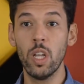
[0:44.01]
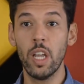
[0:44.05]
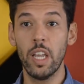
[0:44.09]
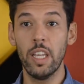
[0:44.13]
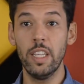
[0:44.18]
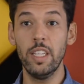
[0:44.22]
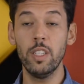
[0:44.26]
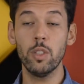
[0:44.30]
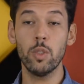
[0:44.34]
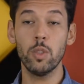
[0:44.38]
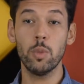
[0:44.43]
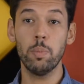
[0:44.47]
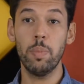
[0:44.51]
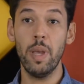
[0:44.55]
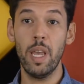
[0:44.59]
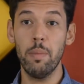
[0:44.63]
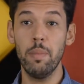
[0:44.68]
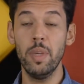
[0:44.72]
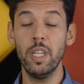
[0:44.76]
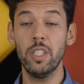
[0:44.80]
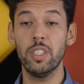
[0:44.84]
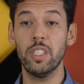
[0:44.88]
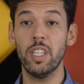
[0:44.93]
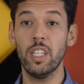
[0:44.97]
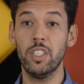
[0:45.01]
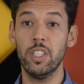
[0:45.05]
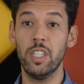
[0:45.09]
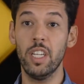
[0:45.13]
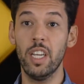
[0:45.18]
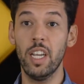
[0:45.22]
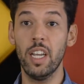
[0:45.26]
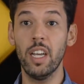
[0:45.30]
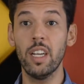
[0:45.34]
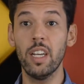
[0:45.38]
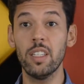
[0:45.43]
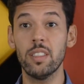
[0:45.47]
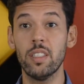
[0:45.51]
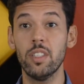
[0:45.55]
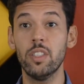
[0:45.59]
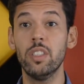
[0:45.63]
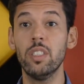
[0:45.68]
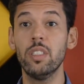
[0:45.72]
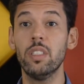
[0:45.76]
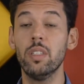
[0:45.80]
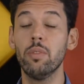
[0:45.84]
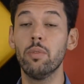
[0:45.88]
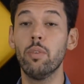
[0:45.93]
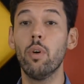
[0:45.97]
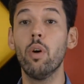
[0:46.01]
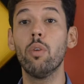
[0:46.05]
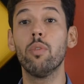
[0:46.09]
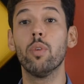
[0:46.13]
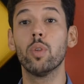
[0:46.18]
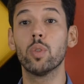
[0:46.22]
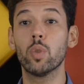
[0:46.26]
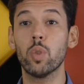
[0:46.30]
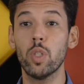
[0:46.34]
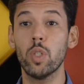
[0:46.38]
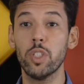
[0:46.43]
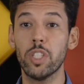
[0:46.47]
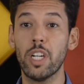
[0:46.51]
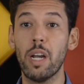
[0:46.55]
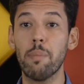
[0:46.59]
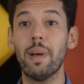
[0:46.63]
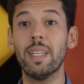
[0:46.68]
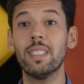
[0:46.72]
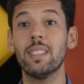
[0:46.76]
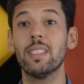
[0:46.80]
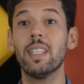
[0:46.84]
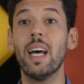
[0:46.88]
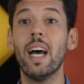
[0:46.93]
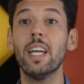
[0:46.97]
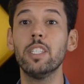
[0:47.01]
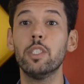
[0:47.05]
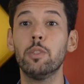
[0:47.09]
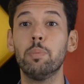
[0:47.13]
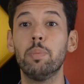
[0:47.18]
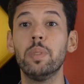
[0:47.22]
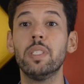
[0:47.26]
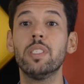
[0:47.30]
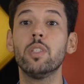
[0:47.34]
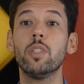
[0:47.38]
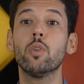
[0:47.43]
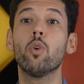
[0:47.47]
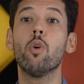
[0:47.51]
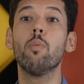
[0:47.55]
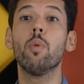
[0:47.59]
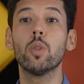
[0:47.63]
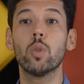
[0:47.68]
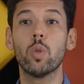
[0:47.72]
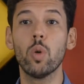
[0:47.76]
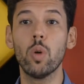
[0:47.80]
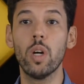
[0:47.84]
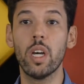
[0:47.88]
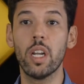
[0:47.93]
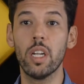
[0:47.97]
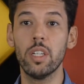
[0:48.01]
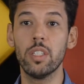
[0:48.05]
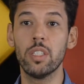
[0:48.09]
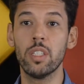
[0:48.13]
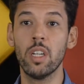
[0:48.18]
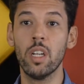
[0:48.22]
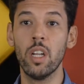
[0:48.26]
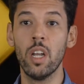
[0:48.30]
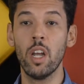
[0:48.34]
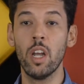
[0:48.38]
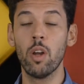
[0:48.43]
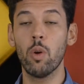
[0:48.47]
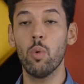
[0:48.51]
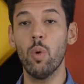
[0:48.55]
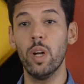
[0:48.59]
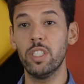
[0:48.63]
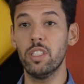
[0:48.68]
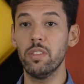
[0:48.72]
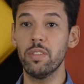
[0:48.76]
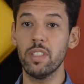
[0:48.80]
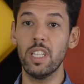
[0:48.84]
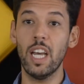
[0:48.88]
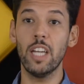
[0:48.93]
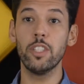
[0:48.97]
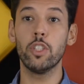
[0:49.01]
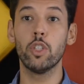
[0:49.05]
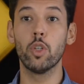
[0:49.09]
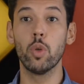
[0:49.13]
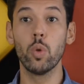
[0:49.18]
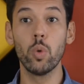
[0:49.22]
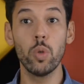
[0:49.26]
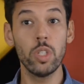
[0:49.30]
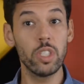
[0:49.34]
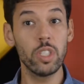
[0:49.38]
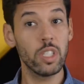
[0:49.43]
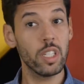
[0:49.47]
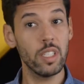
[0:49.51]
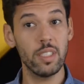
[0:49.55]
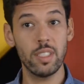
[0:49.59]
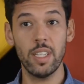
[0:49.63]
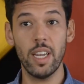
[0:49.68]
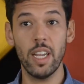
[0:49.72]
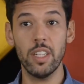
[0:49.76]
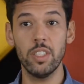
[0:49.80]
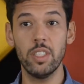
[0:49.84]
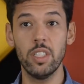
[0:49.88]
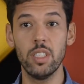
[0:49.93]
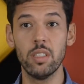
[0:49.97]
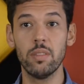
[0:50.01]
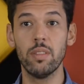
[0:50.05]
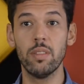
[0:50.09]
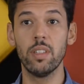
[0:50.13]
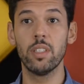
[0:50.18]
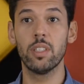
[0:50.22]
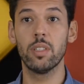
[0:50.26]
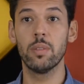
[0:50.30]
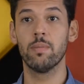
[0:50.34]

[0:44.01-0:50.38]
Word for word: Isso permite que as crianças desenvolvam suas capacidades psicomotoras, com atividades lúdicas e criativas.